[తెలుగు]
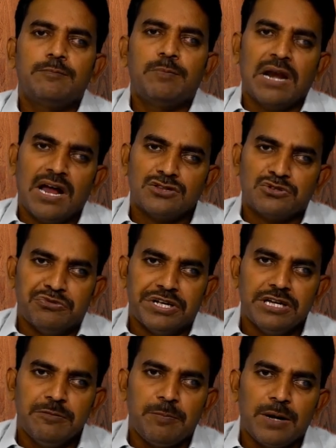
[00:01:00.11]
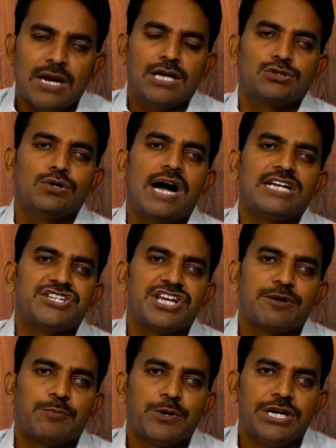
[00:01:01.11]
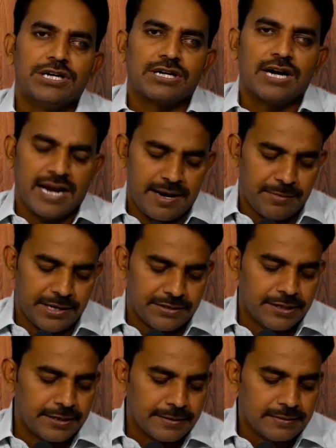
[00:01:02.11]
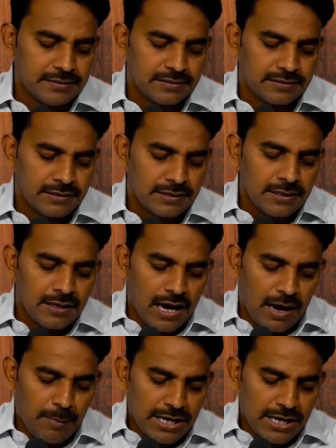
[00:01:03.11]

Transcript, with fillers: పిలాతు విని పిలాతో ఆశ్చర్యపోయినట్టుగా రాయబడిందండి ఆ